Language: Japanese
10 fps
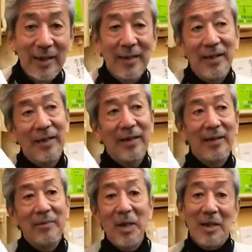
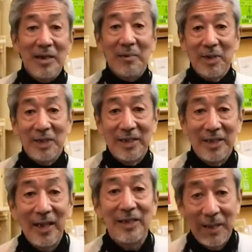えー、まあ、エセンも私
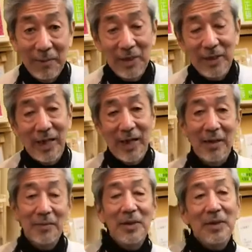大好きなもんですから
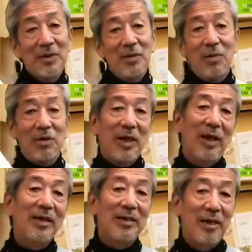そした
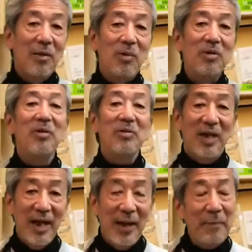らですね面白く
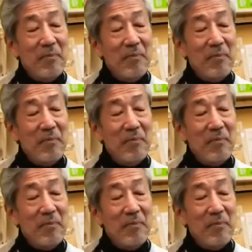て